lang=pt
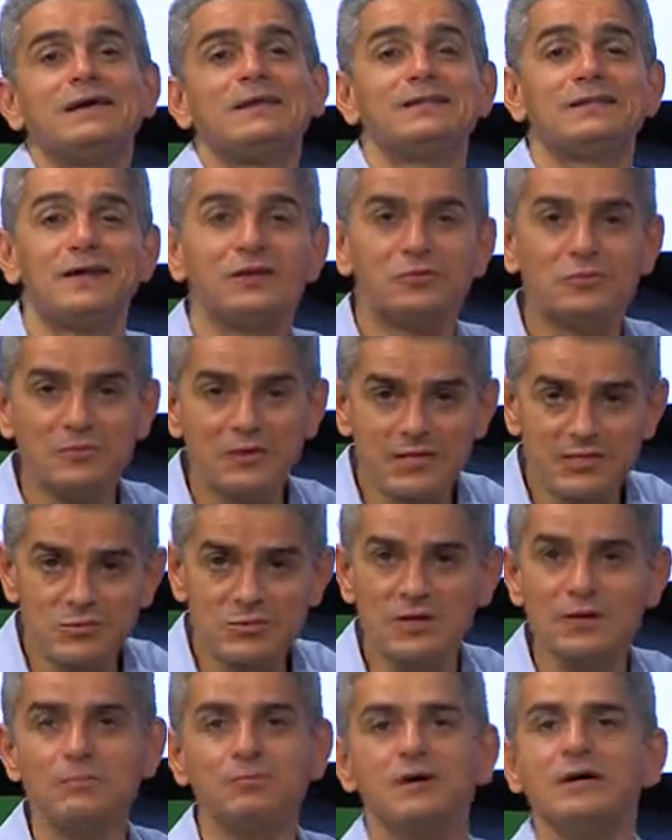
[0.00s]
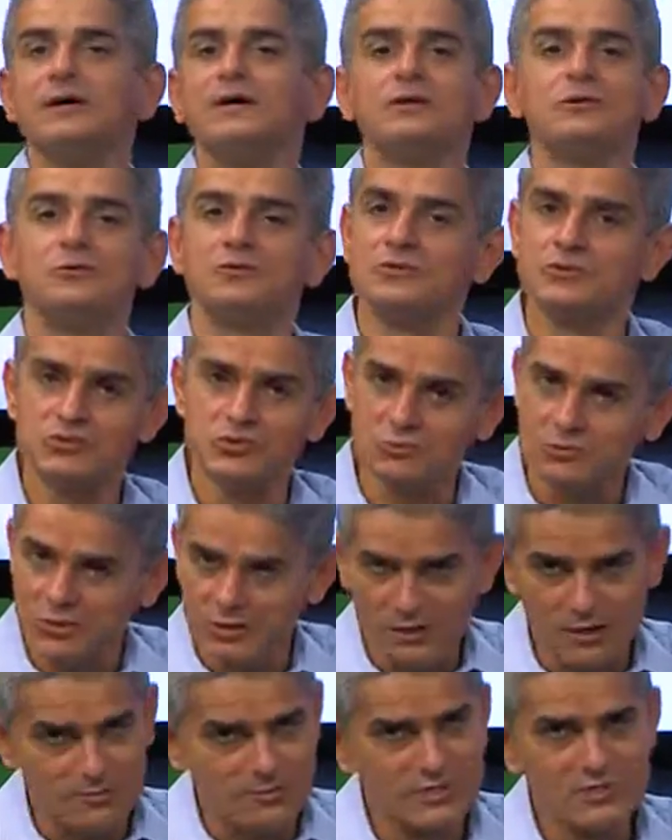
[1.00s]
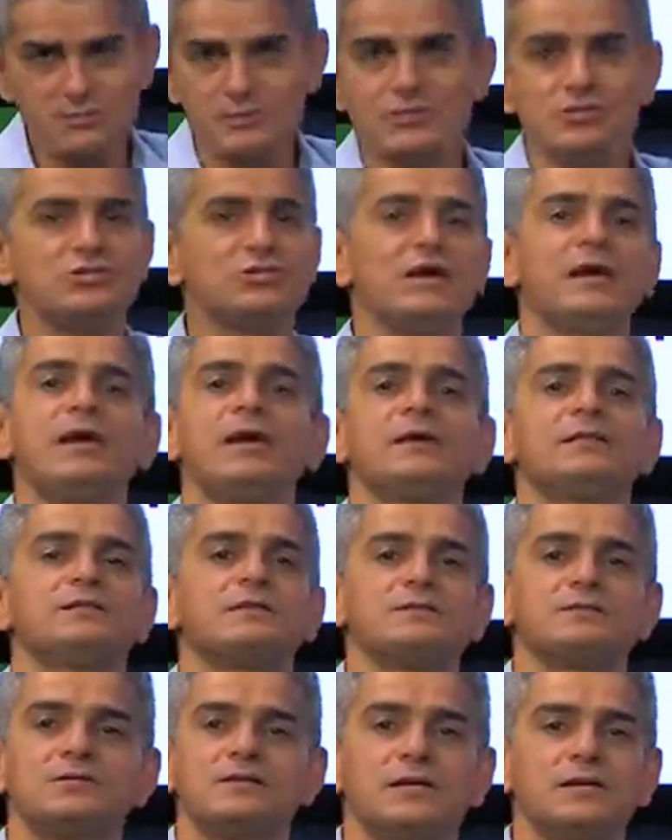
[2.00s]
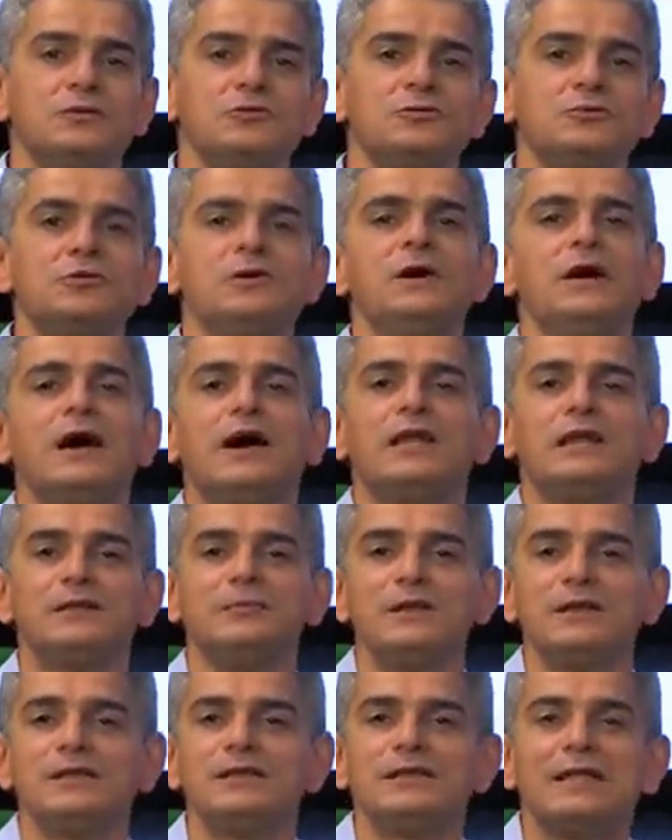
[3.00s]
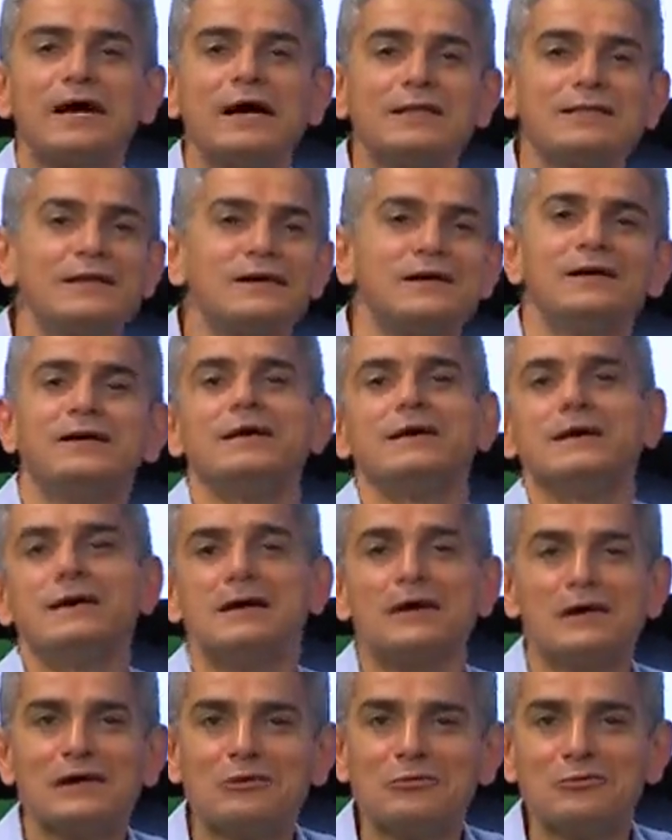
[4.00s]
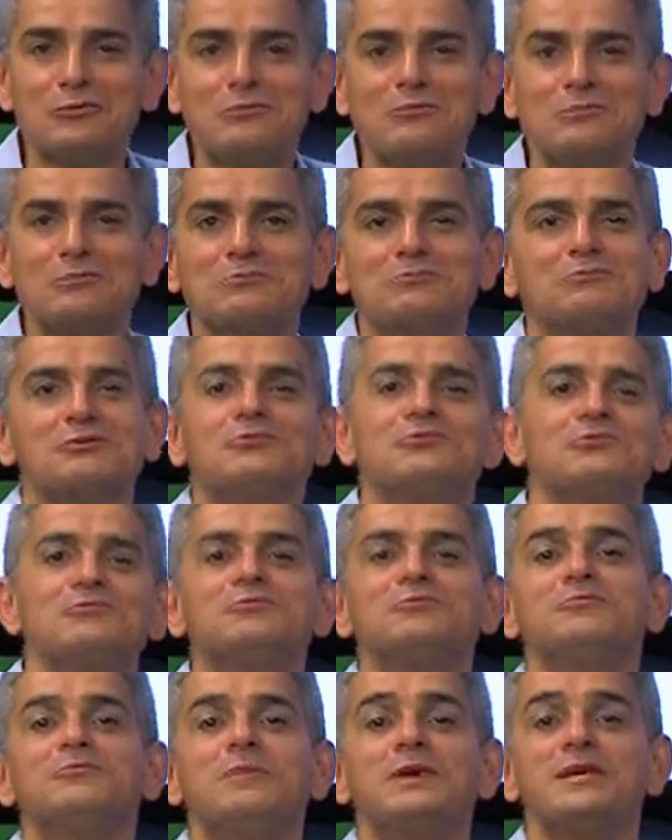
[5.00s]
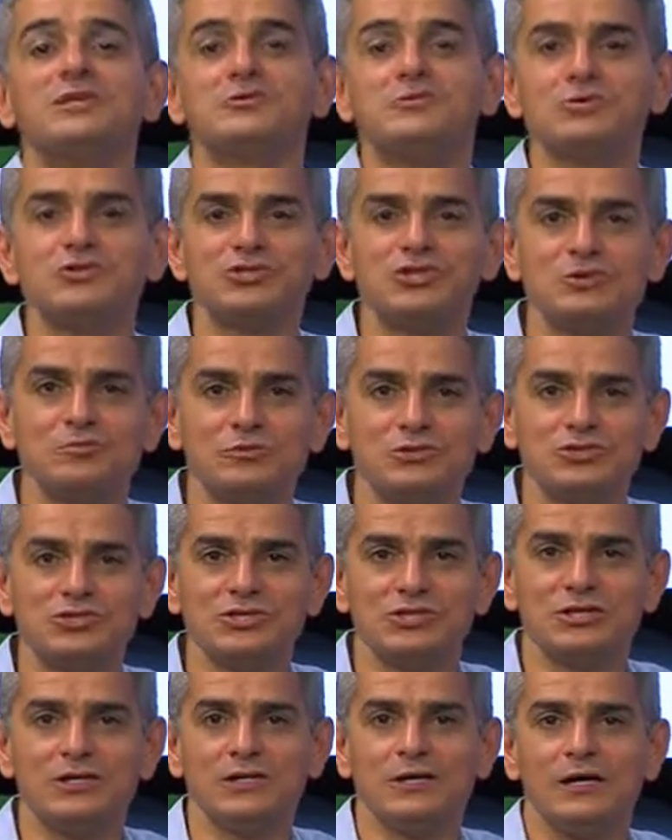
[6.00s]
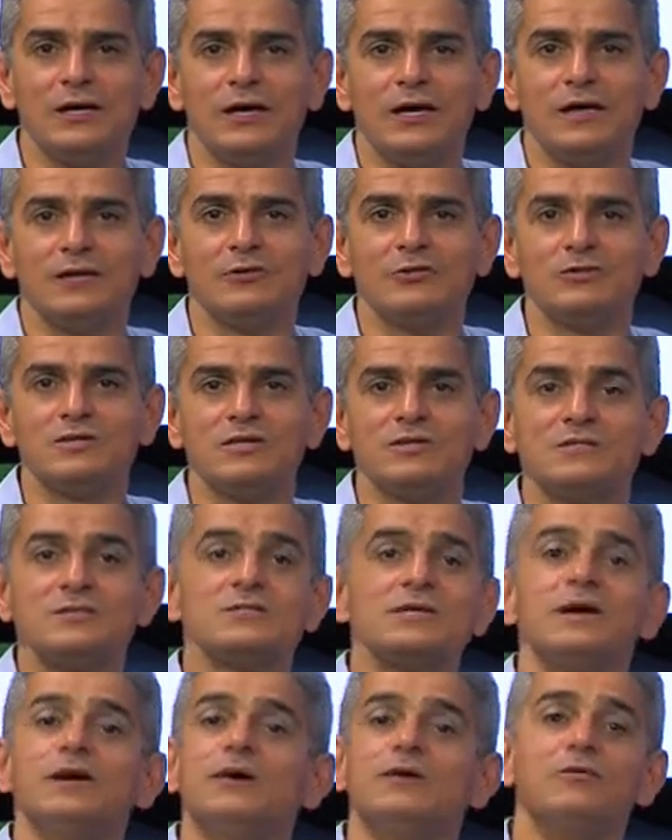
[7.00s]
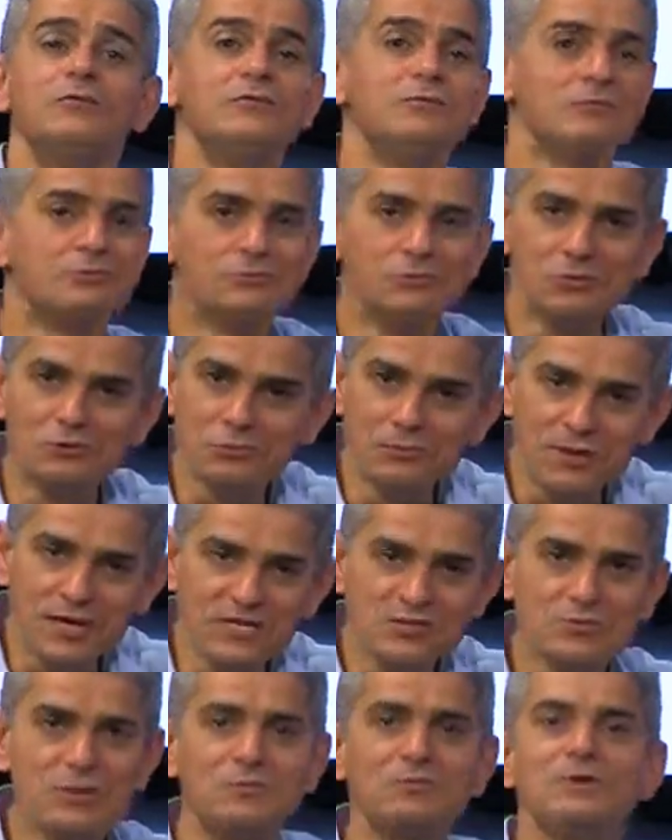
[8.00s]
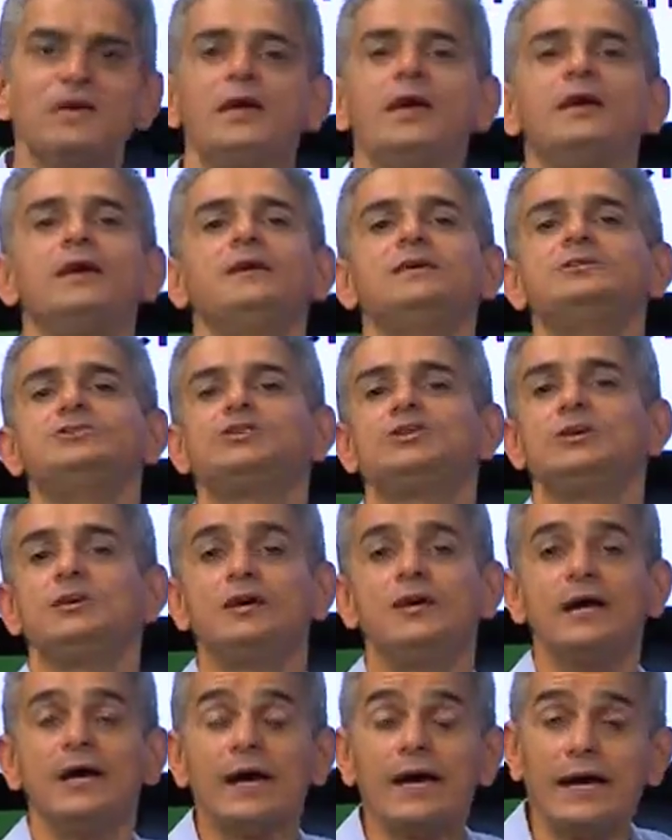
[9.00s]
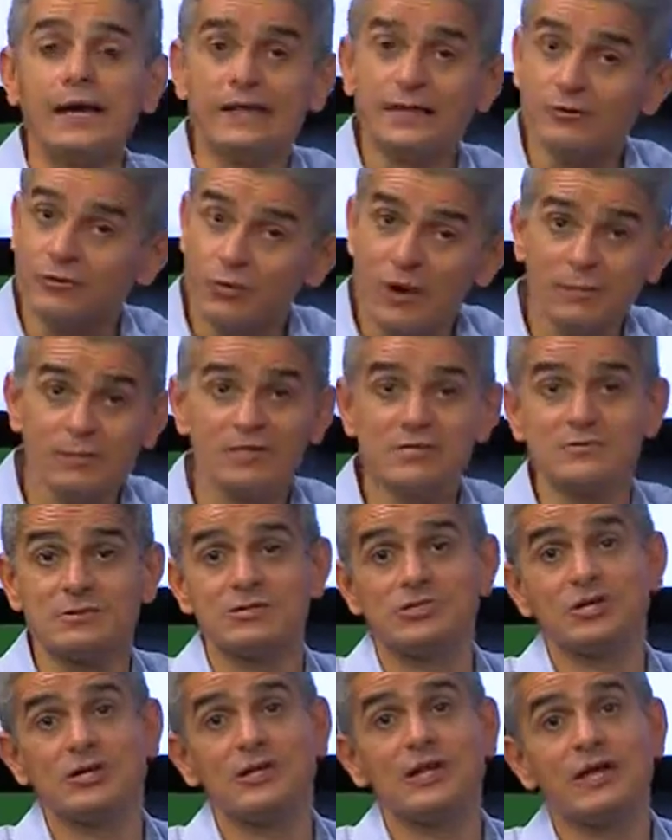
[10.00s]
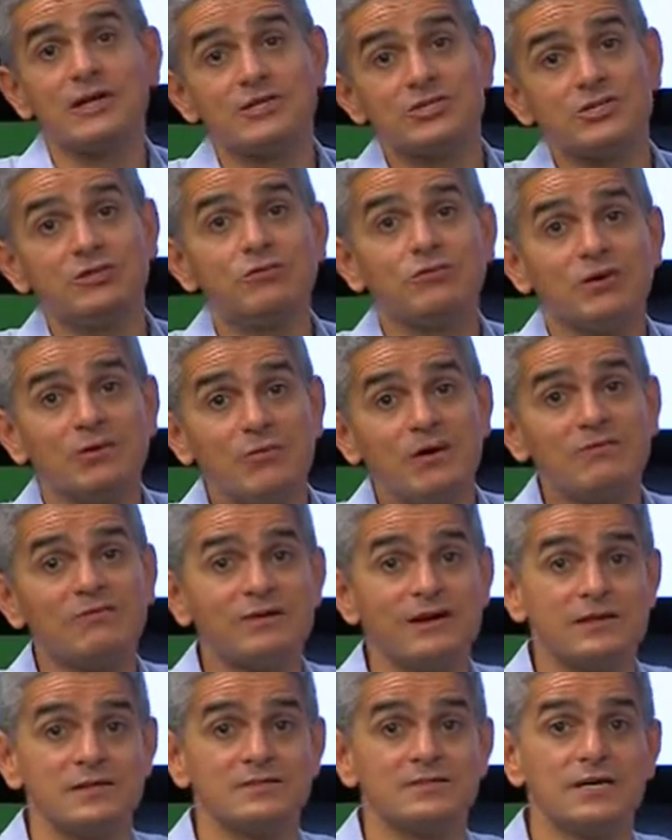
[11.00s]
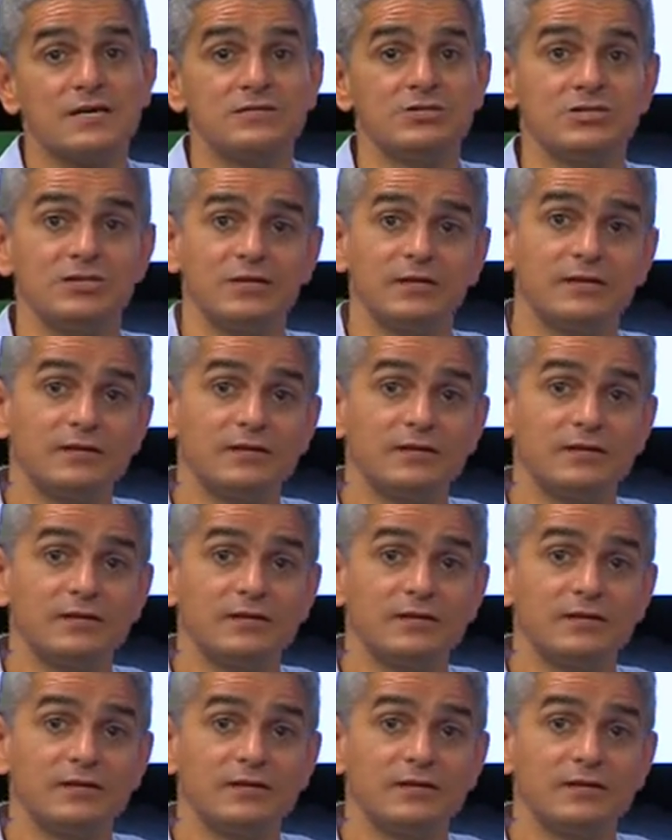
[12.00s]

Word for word: que está no mesmo rebanho, consumindo a mesma dieta, sendo alimentada é, com, com, com, o mesmo tipo de nutrição, no mesmo ambiente, eh, com a mesma genética do que uma vaca sadia.